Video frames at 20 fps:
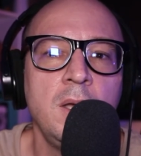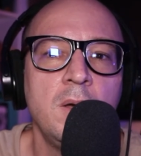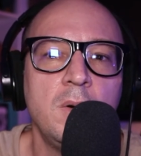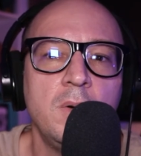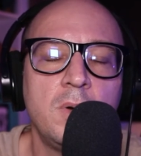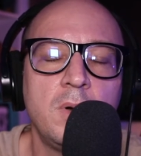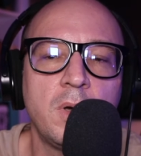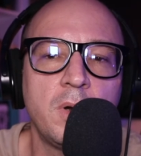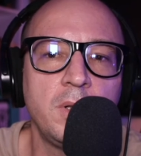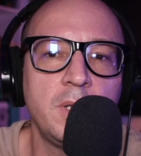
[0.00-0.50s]

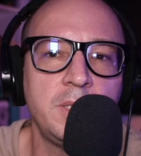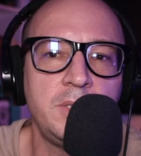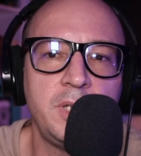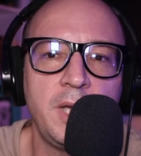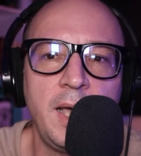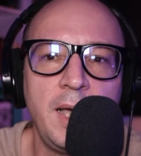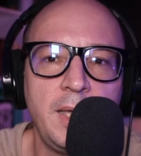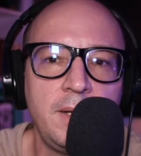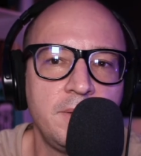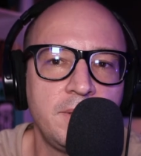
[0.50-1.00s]
o, Corona
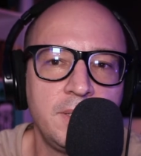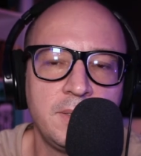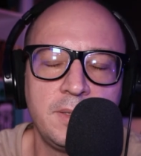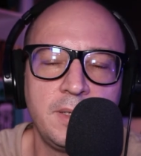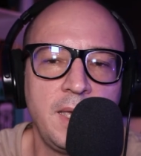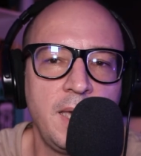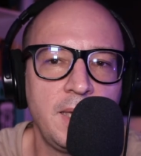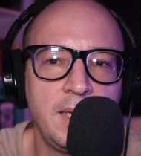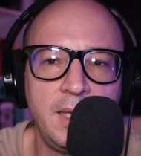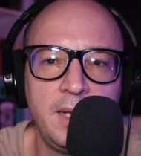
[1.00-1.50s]
Diário, que,
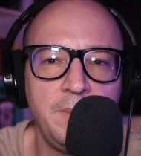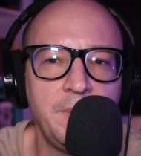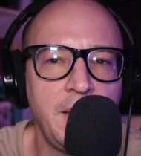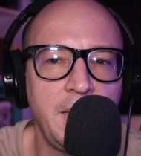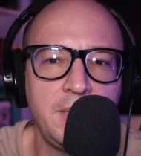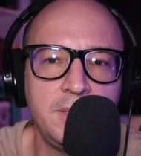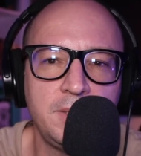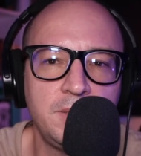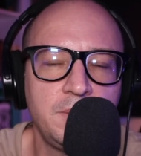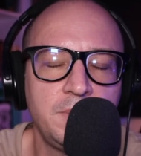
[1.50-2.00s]
que é aquele
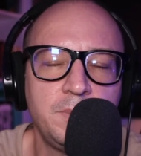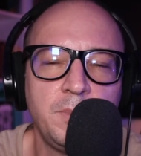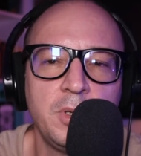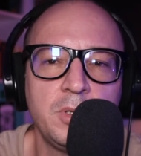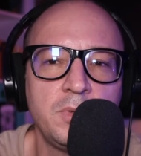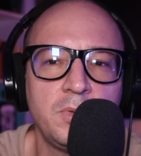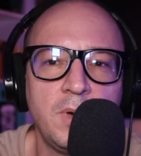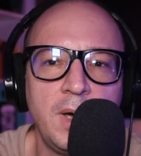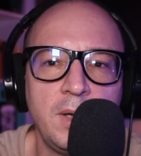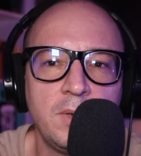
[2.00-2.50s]
mais
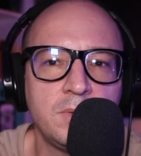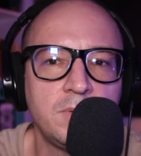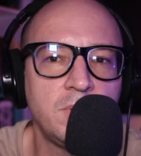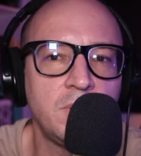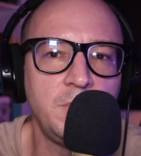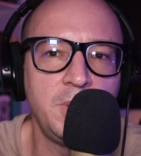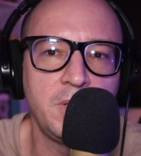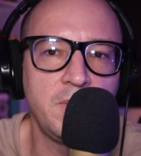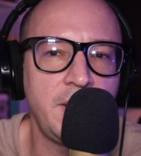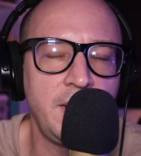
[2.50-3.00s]
pontual
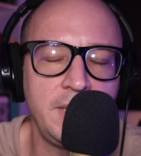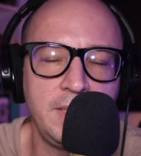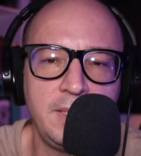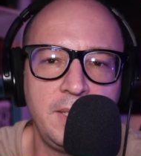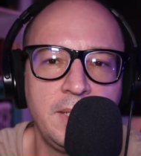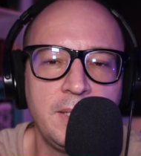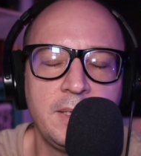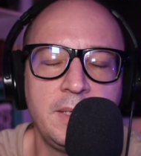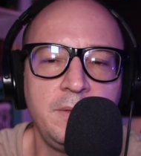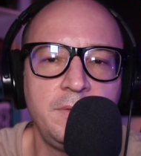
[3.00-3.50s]
sobre
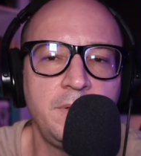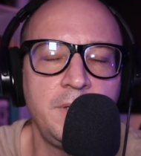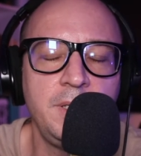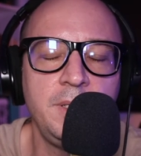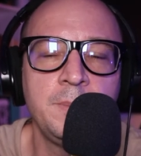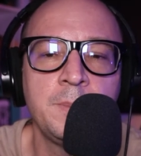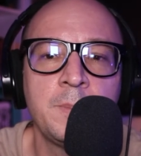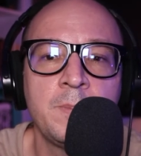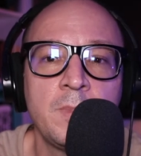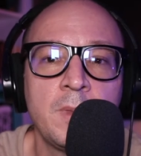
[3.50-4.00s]
quarentena, enfim.